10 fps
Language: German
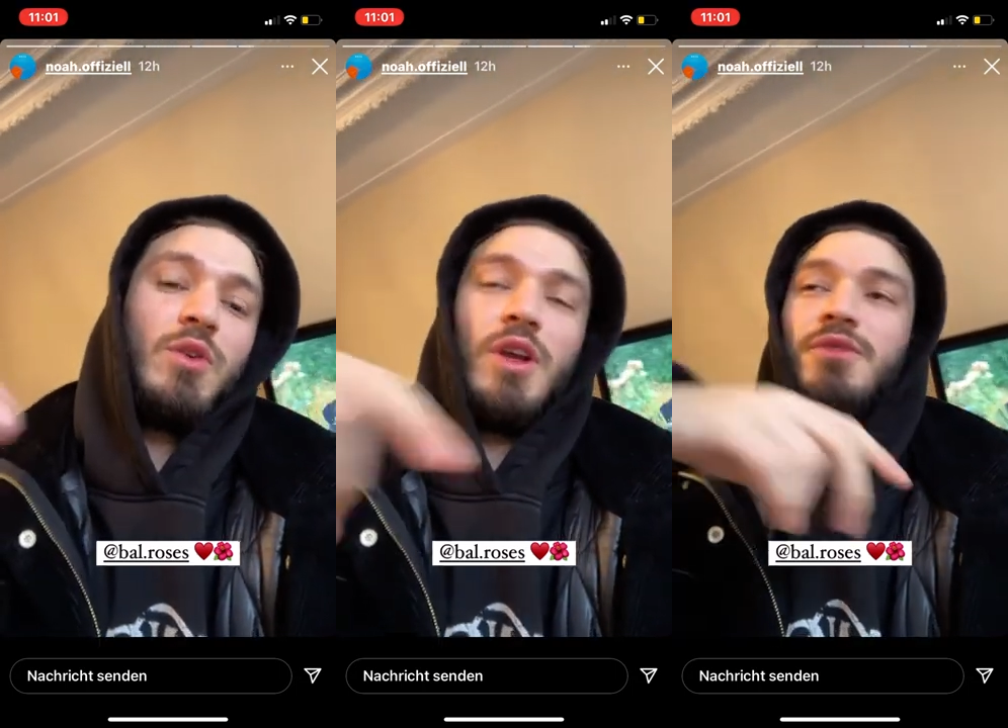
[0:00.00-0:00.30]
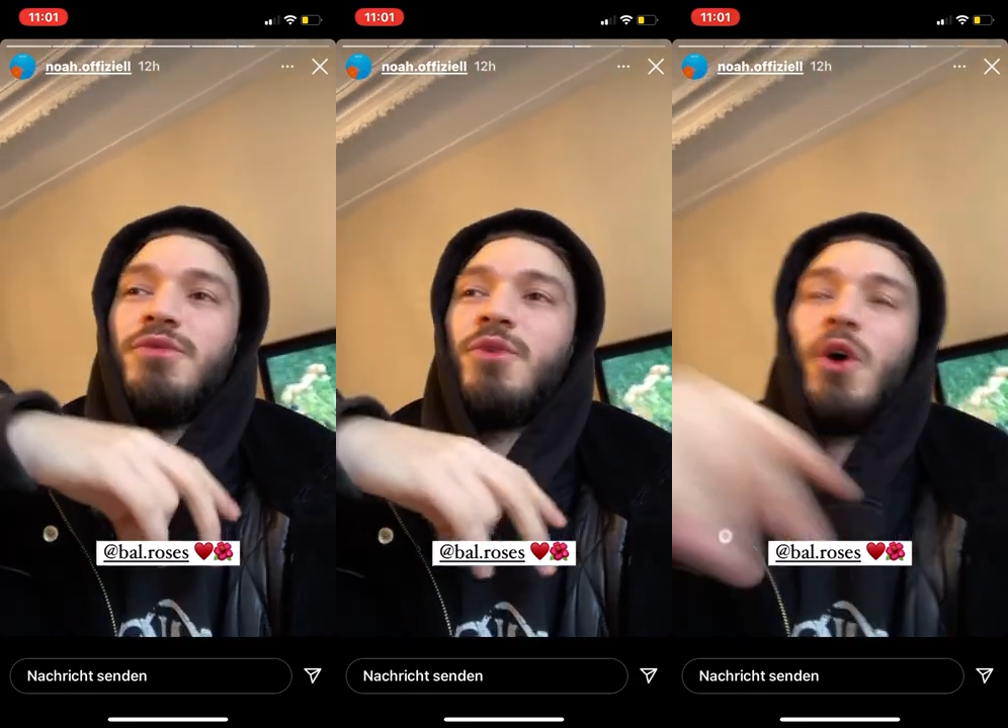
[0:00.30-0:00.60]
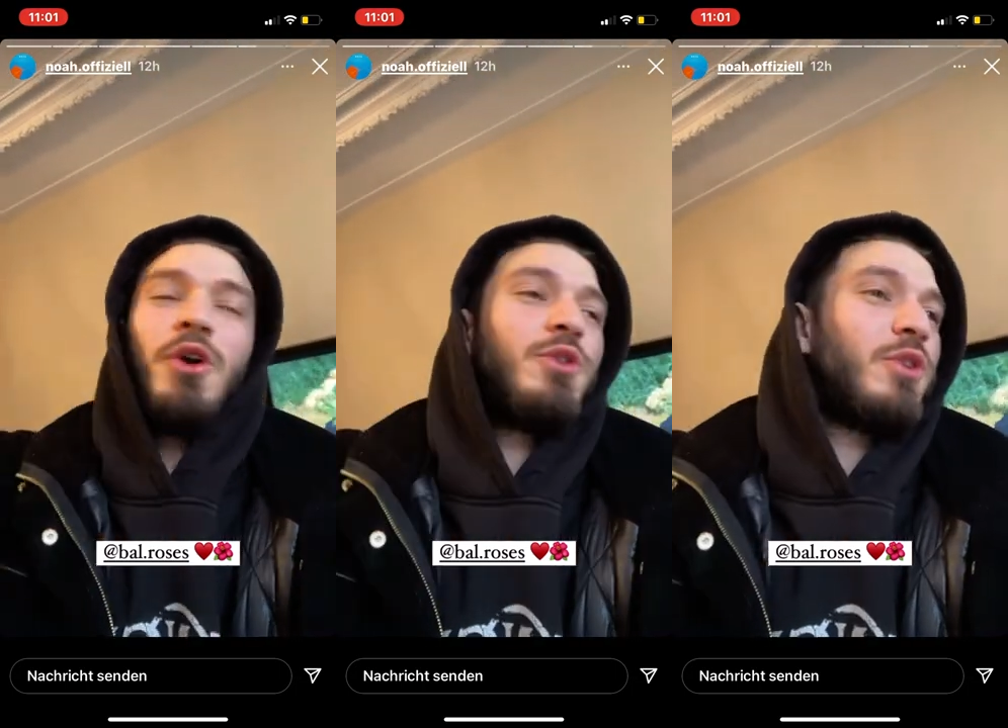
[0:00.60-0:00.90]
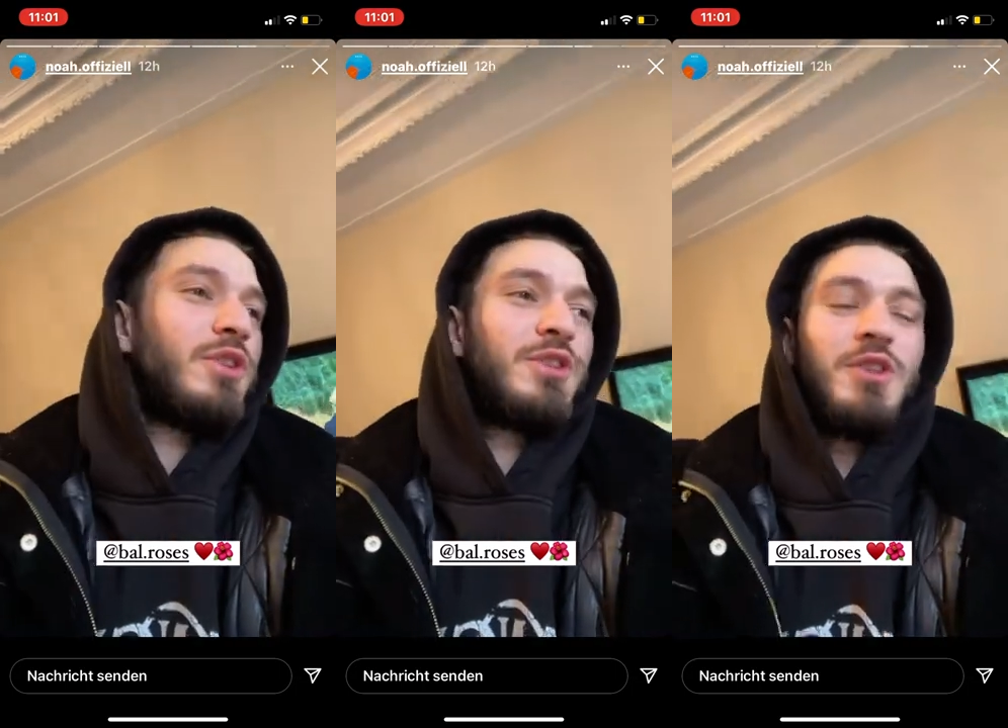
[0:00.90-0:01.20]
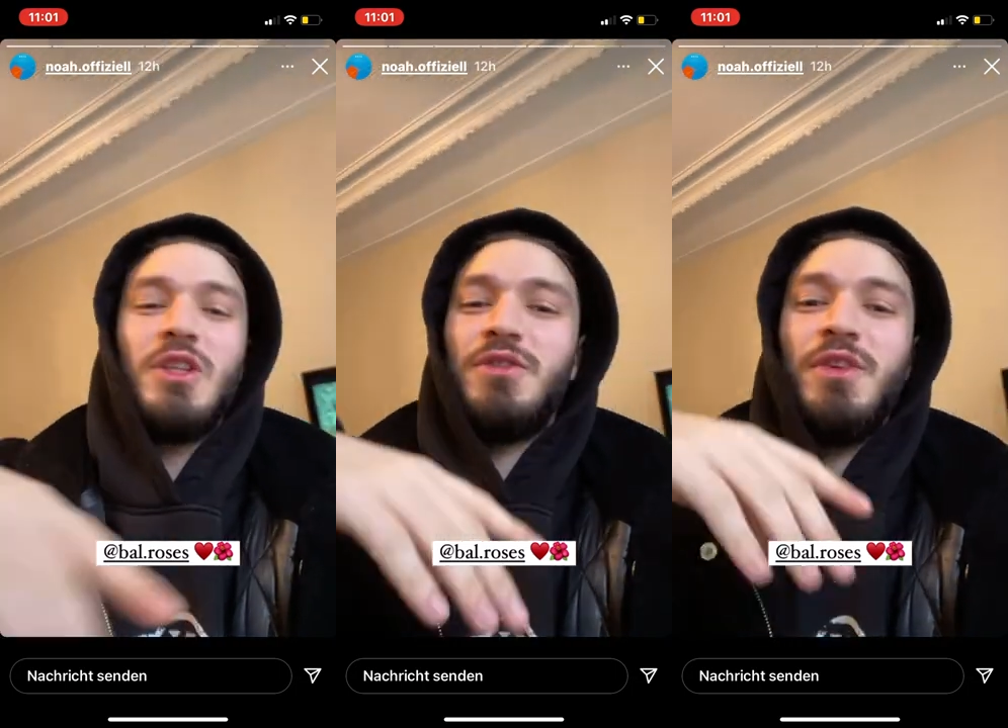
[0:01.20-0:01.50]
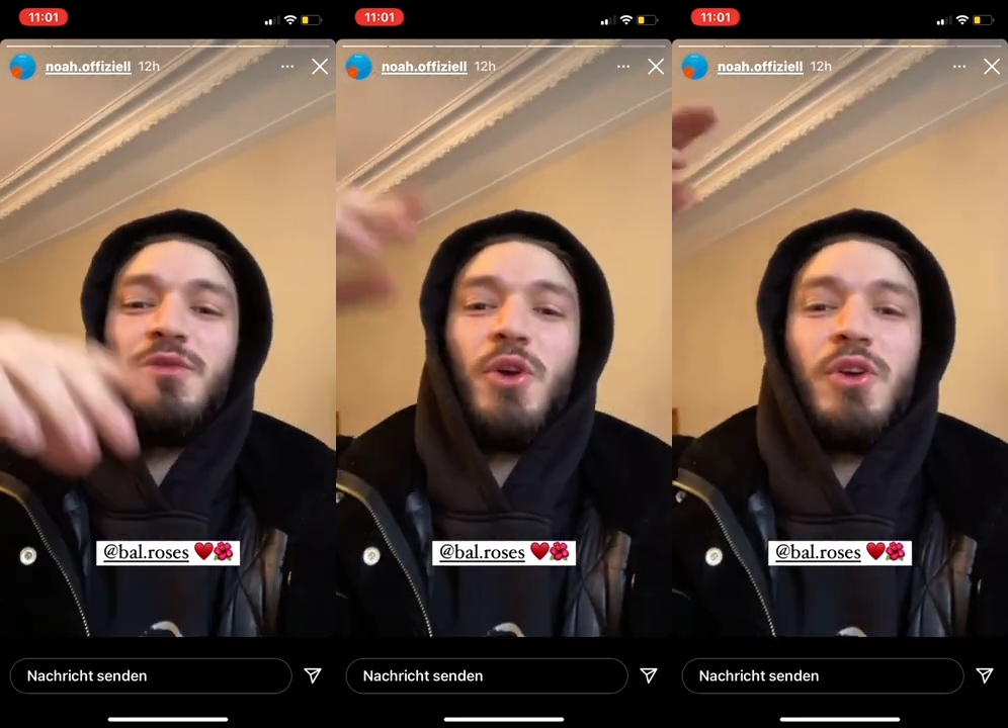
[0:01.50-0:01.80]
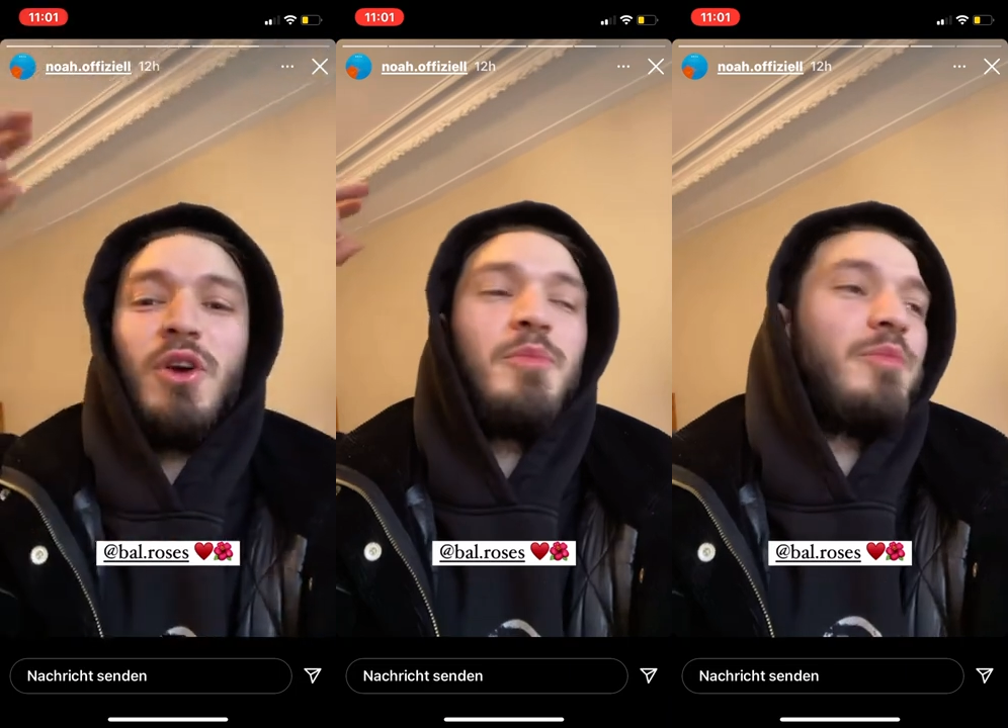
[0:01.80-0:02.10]
oder ihren Freund oder sonst wie für
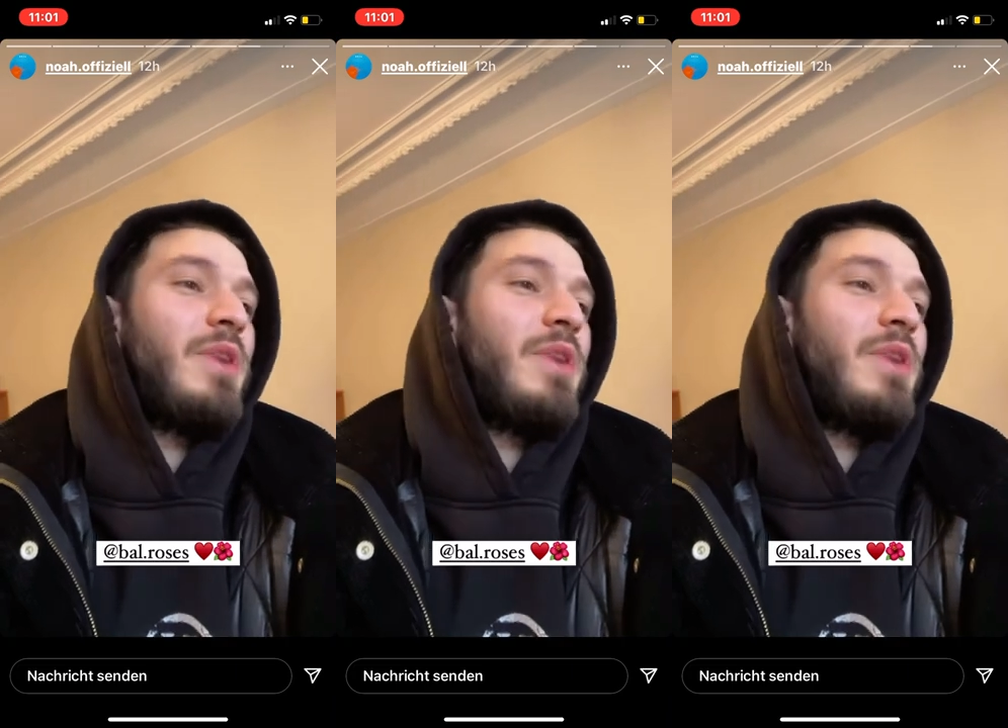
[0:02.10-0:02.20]
eure